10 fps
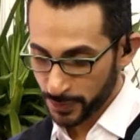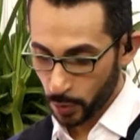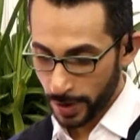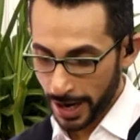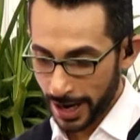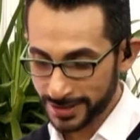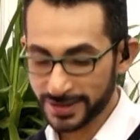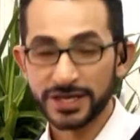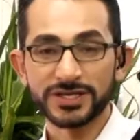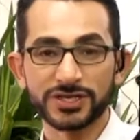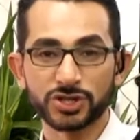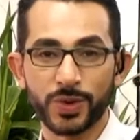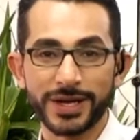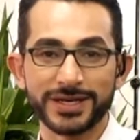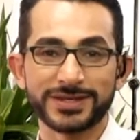وحطيت
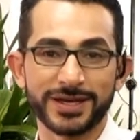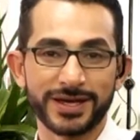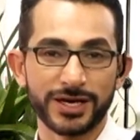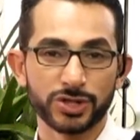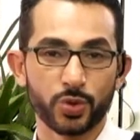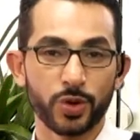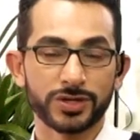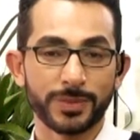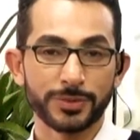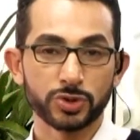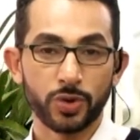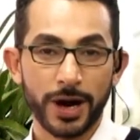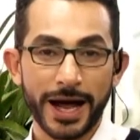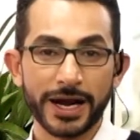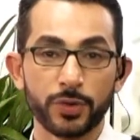شويه آه، شوكولاته مبشوره
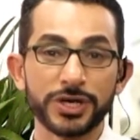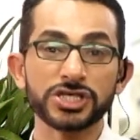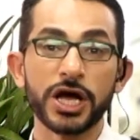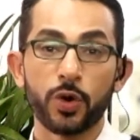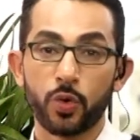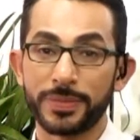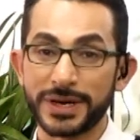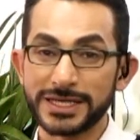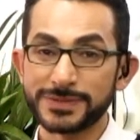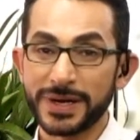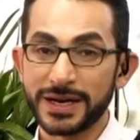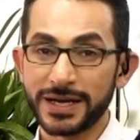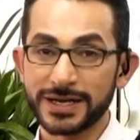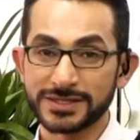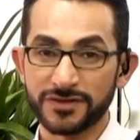على الوش وبالنسبه
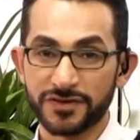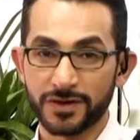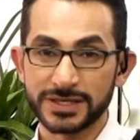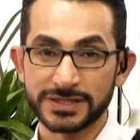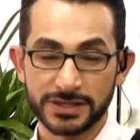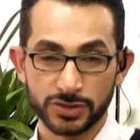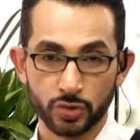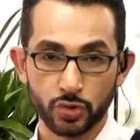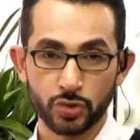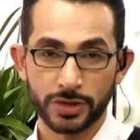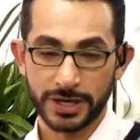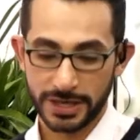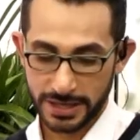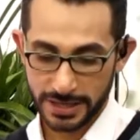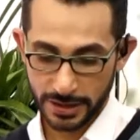للصنف الرئيسي صدور
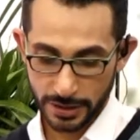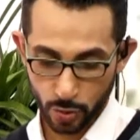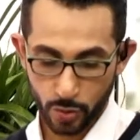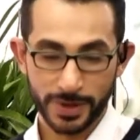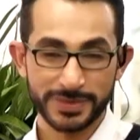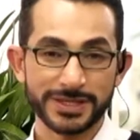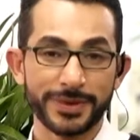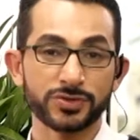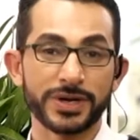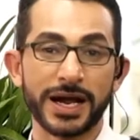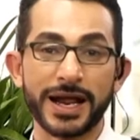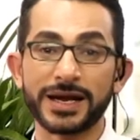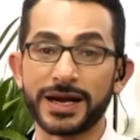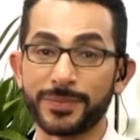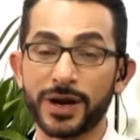آه، الرومي بالزبادي والنعناع
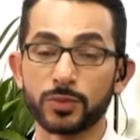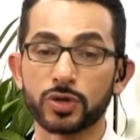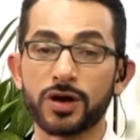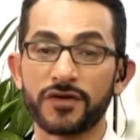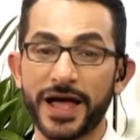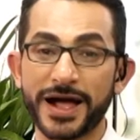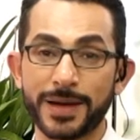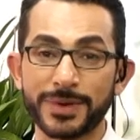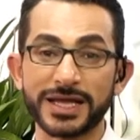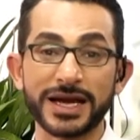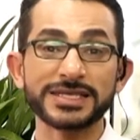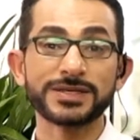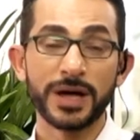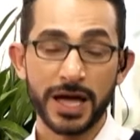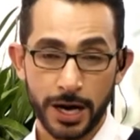للامانه المطلقه في حاجه عملتها لازم
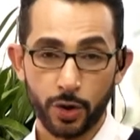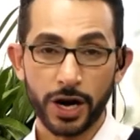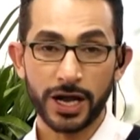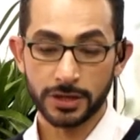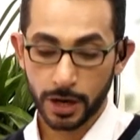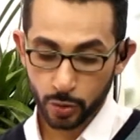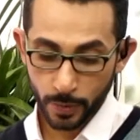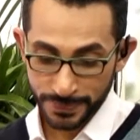اقولها لحضراتكم